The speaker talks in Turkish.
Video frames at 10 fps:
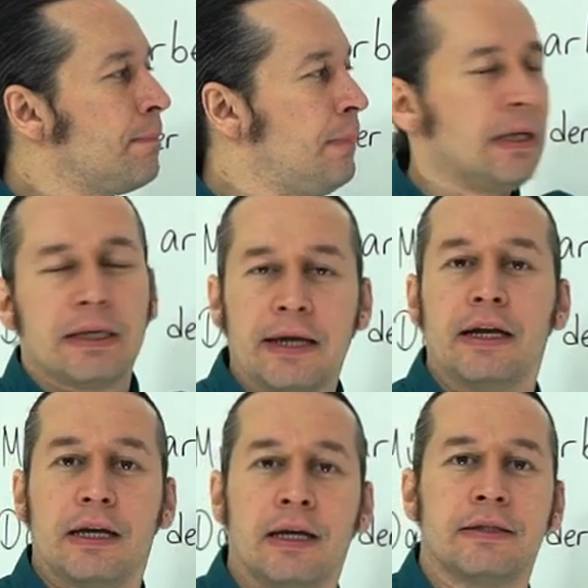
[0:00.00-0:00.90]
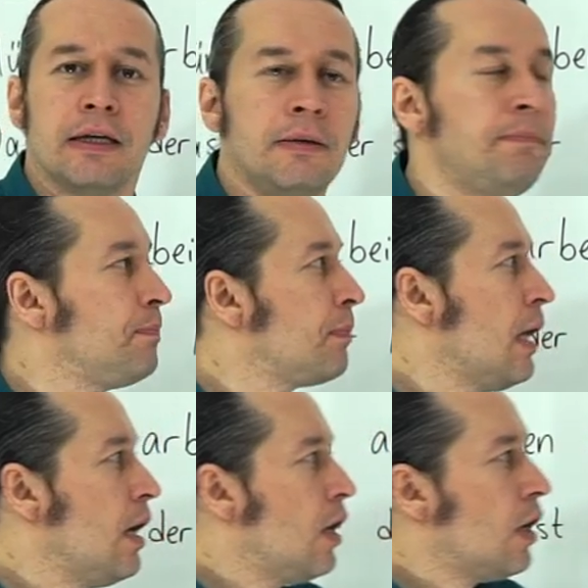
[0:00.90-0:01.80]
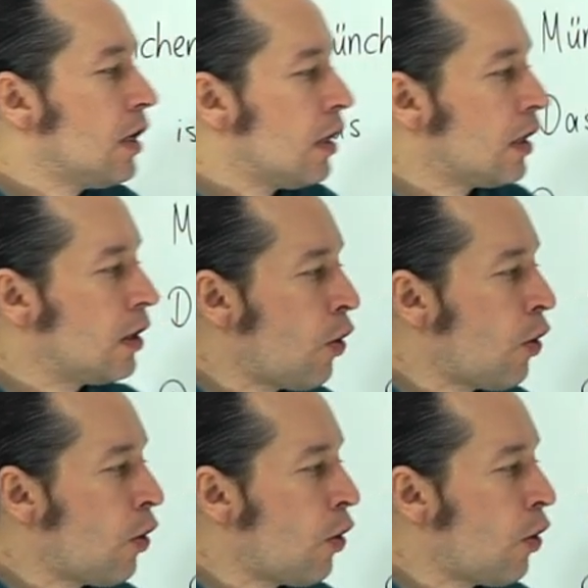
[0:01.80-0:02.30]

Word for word: bir kenara atalım. E,